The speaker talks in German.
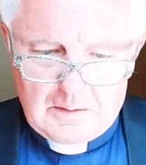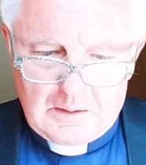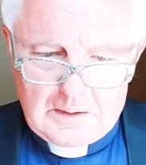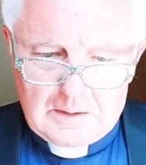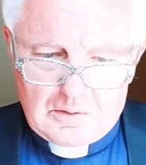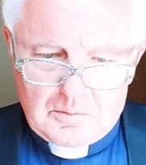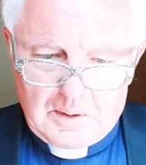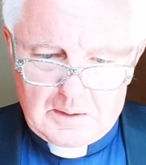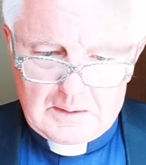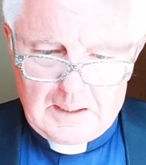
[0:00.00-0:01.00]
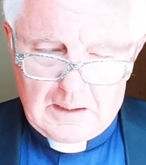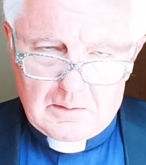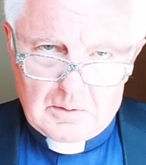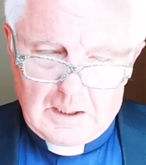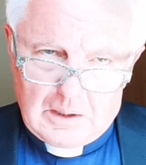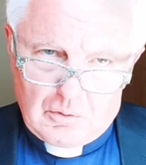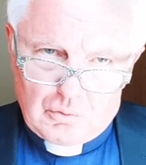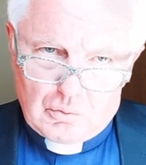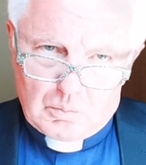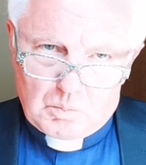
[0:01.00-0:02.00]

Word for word: nichts mehr sagen, also